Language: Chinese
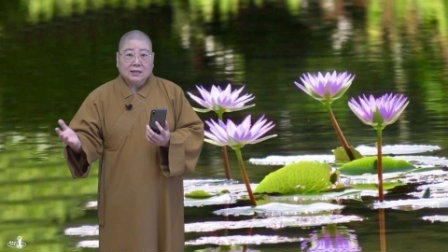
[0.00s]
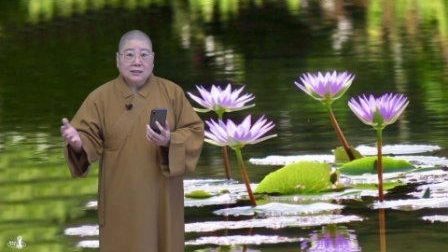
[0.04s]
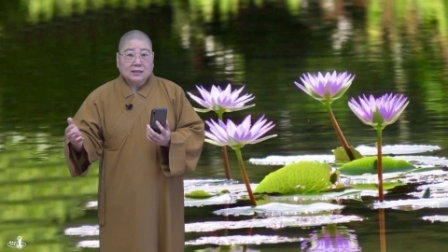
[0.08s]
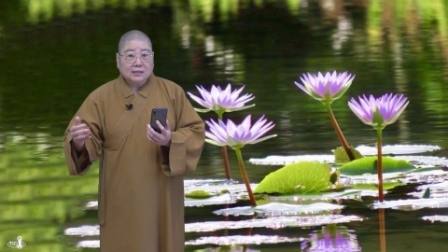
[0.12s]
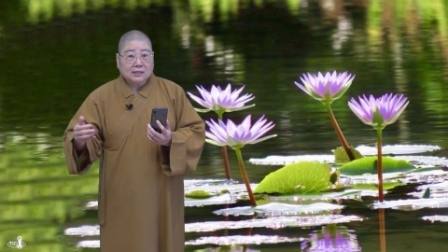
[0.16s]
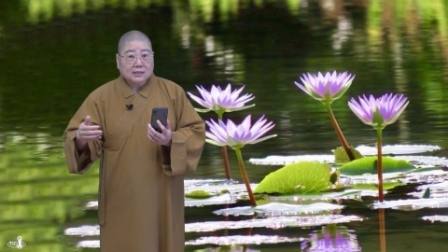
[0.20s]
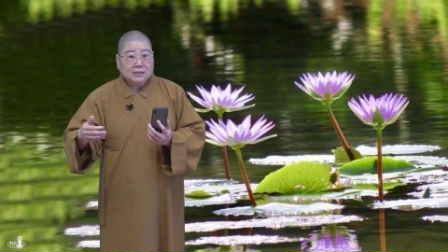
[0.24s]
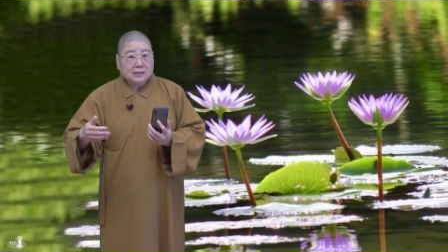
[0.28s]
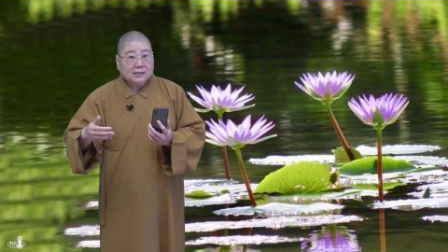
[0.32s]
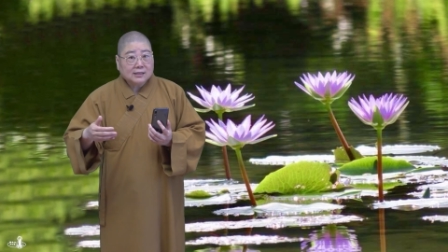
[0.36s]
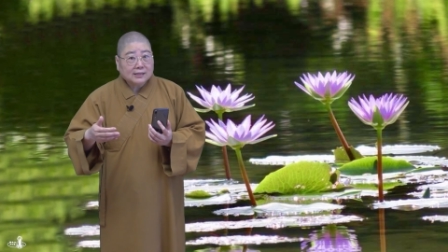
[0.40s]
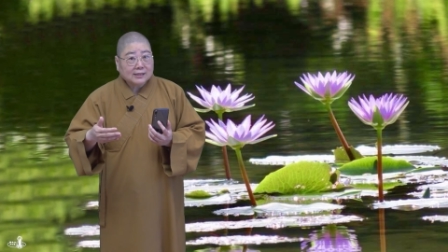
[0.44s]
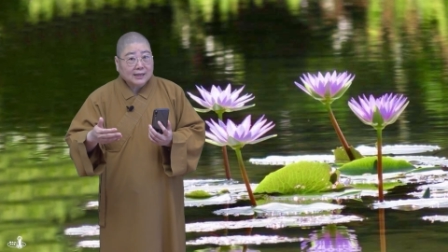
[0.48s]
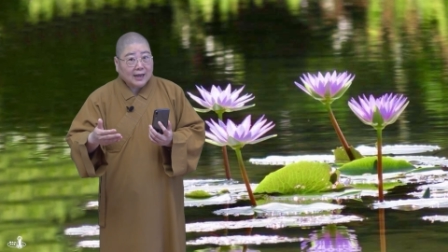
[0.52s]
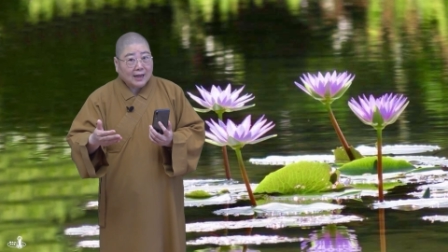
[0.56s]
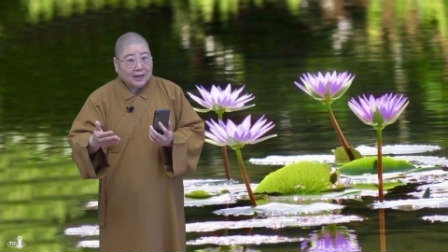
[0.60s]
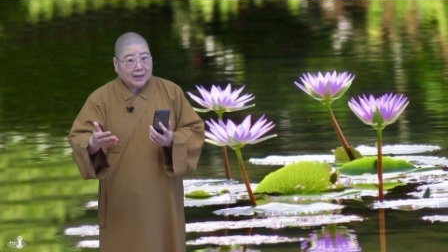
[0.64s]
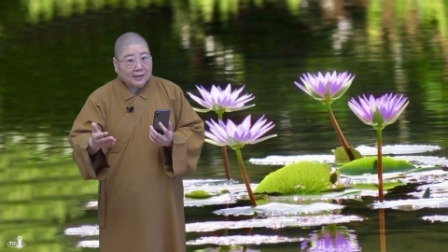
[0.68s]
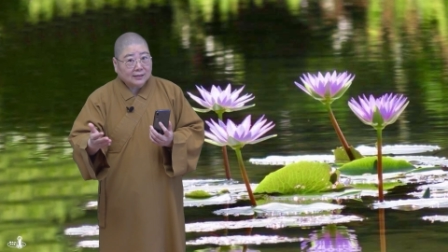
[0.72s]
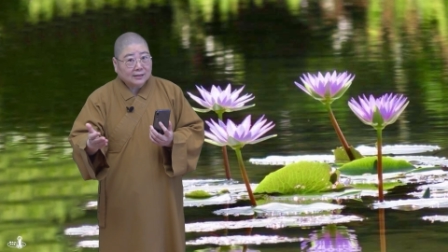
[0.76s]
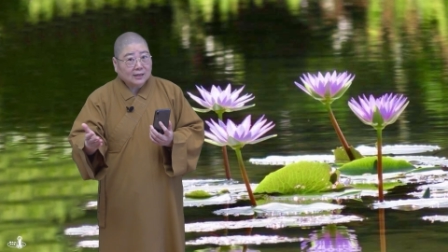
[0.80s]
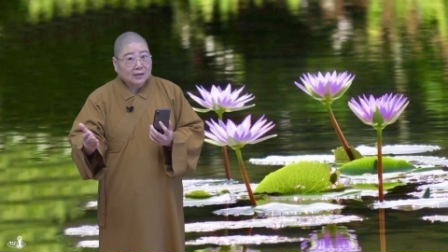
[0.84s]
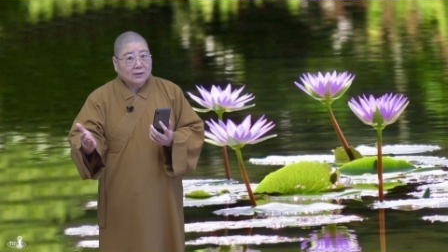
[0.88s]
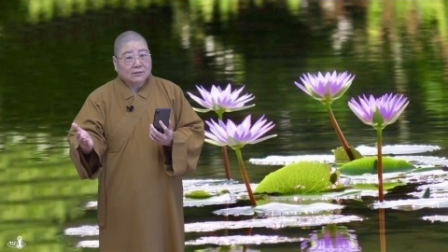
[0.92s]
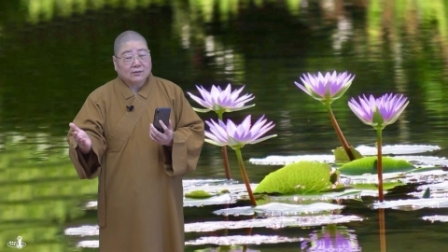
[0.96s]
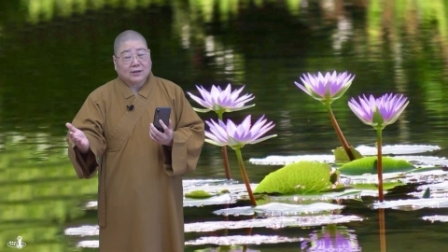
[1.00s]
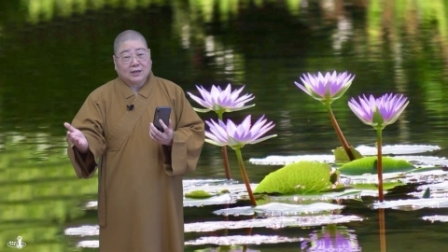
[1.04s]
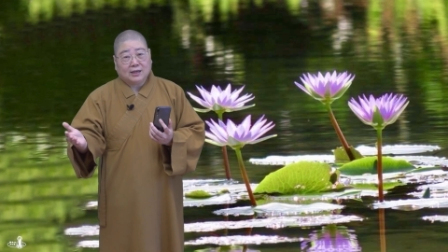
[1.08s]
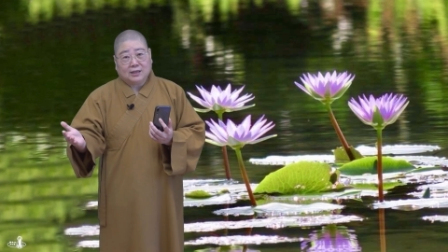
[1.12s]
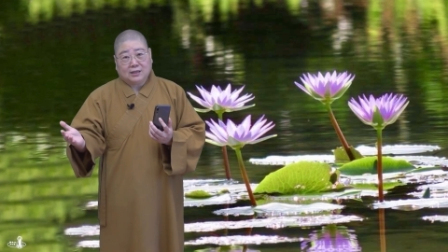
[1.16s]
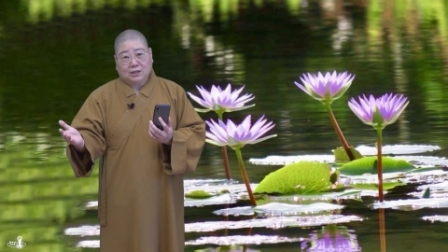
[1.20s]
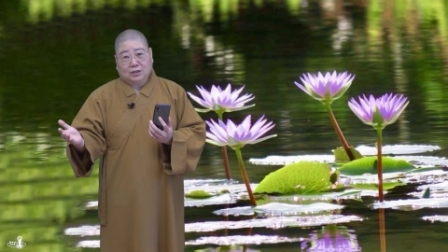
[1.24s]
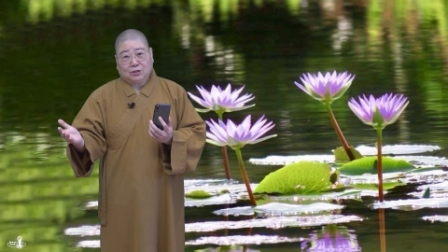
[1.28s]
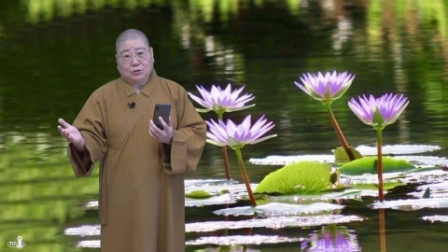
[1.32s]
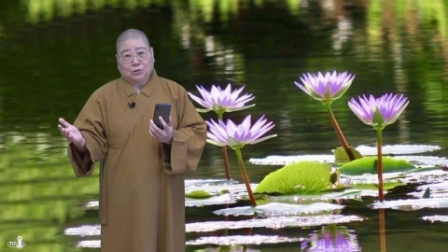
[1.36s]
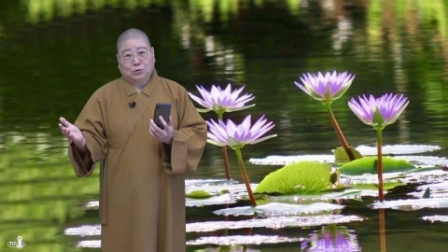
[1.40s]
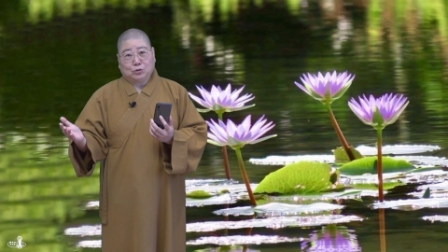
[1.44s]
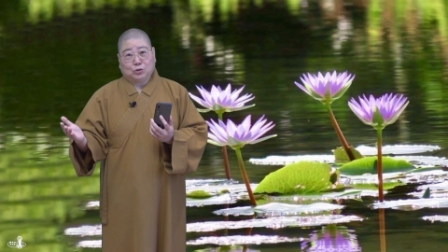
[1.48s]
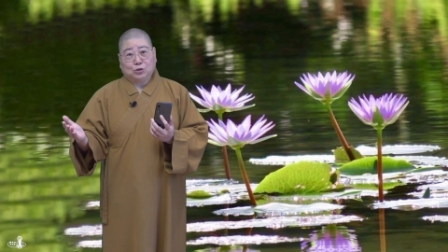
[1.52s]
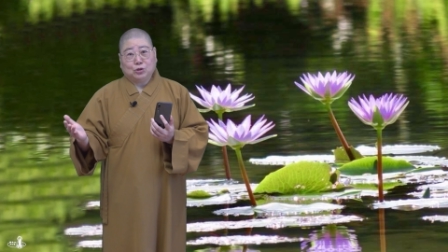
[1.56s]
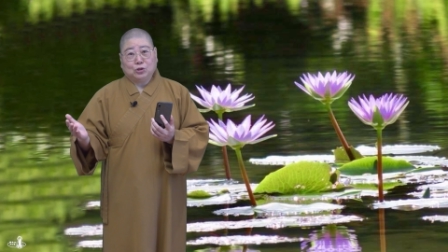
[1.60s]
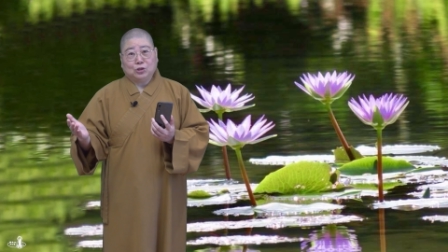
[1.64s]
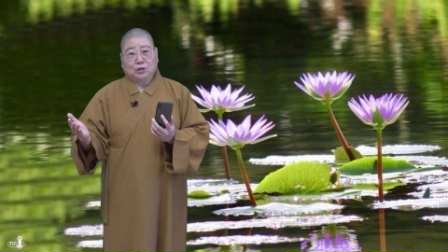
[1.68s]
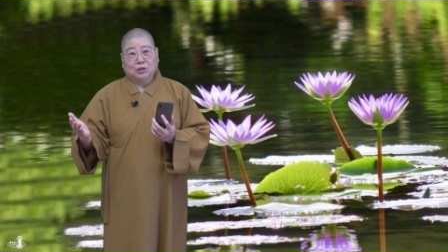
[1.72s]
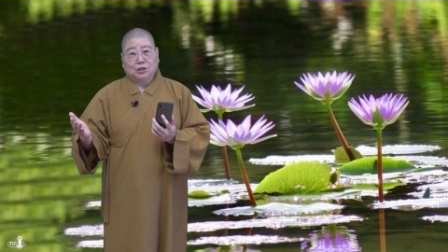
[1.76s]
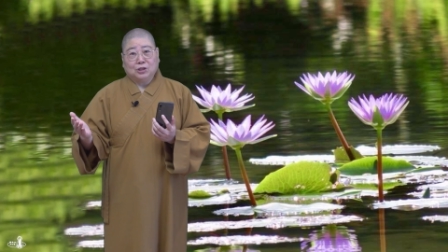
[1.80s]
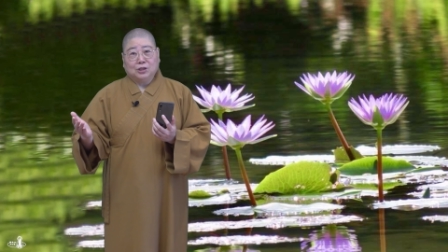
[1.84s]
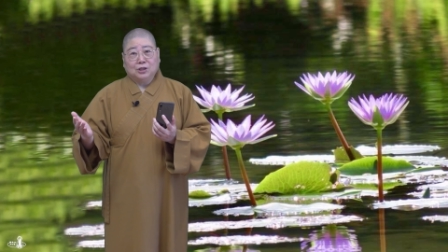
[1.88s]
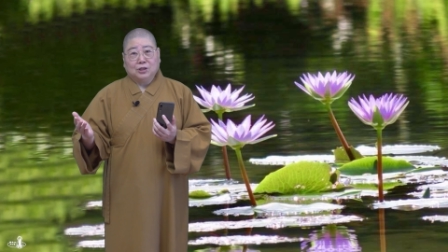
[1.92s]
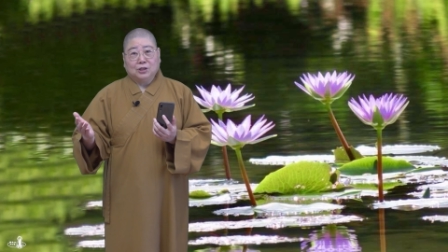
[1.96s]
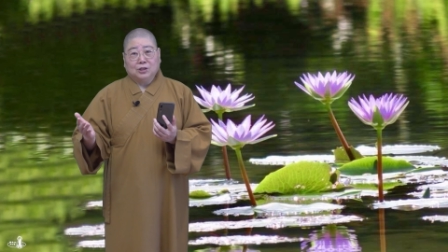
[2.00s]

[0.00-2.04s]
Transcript: 是撒到海里头去，